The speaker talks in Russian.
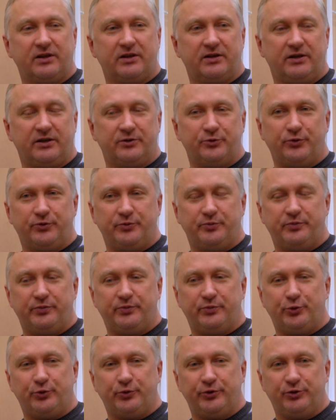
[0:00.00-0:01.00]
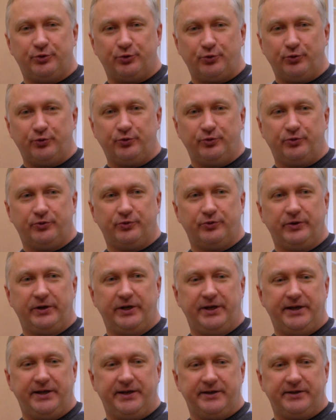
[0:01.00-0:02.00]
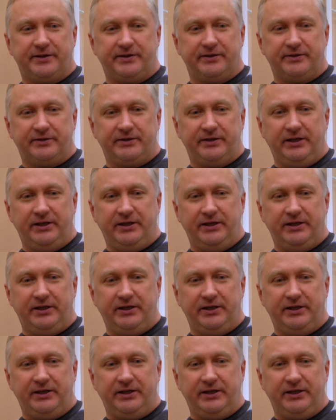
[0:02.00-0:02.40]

оно по итогу э,